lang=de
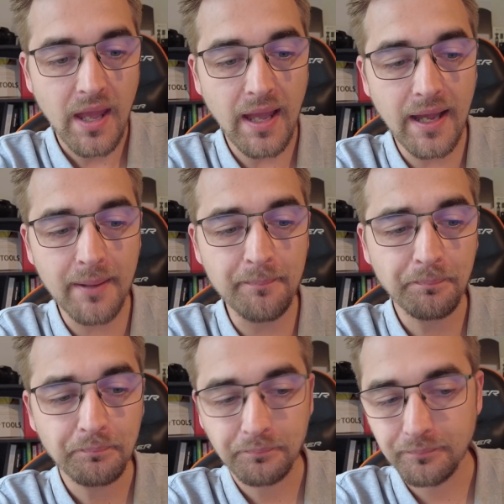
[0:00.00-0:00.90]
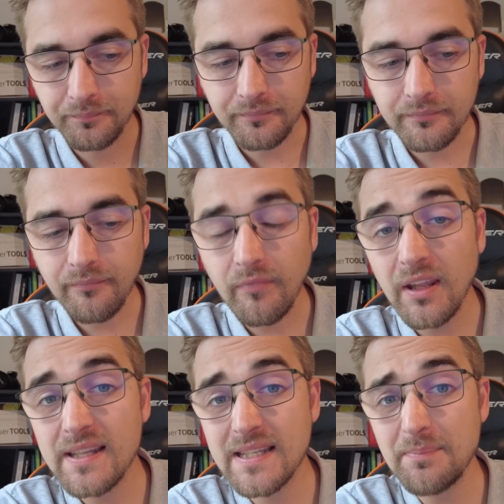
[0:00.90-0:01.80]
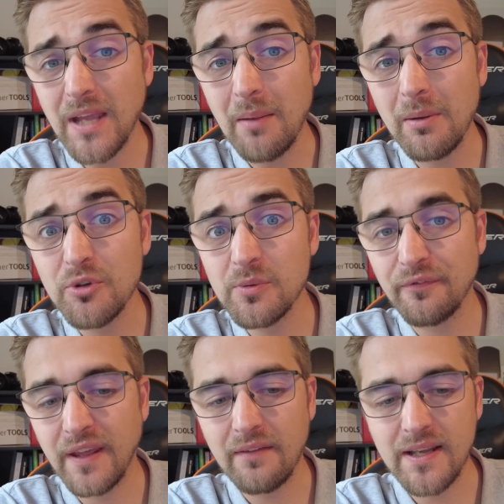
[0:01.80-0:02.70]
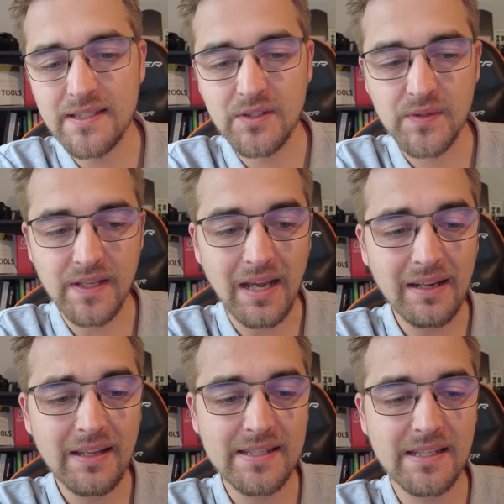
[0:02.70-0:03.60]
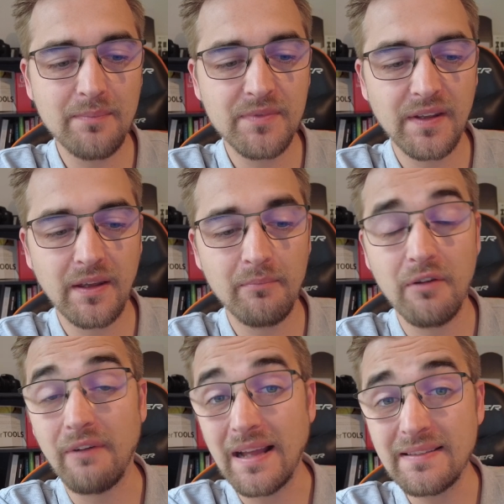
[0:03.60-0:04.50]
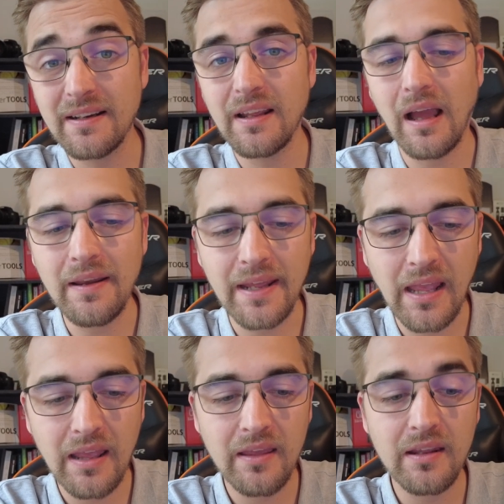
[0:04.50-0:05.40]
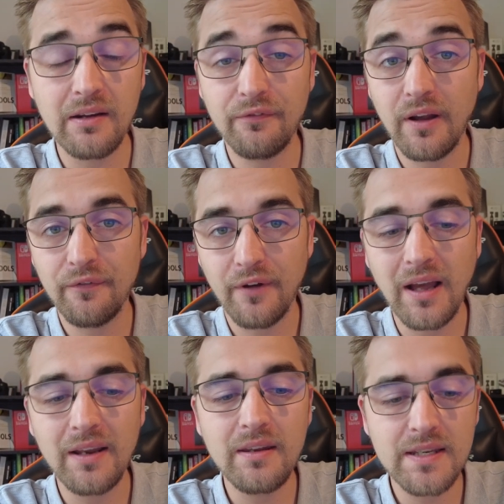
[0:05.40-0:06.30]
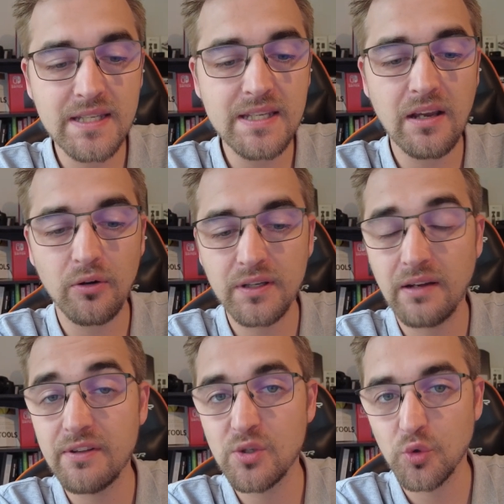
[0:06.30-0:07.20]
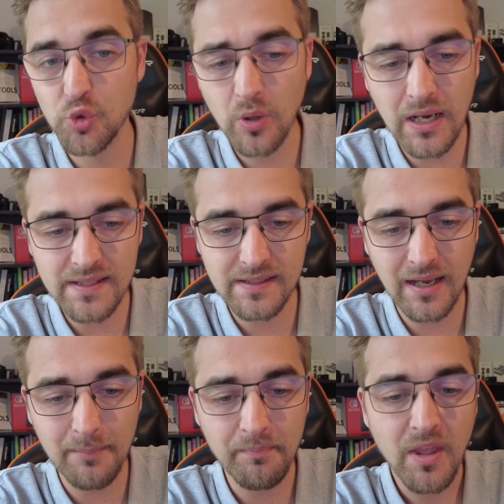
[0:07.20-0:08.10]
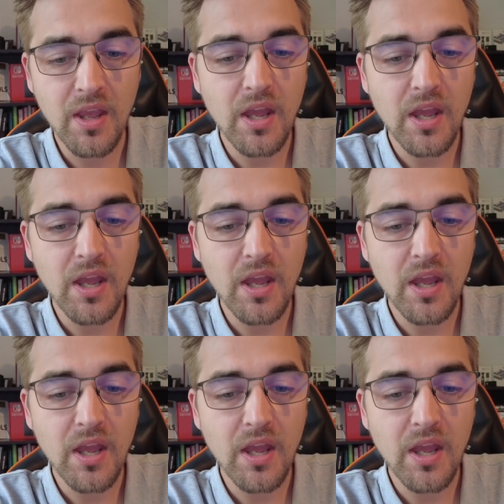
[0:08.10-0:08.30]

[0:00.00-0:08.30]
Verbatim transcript: Ähm, es gibt aber, muss man fairerweise dazu sagen, es gibt ähm, weitere anhängige äh, Verfahren, die hier auch die Revision zugelassen haben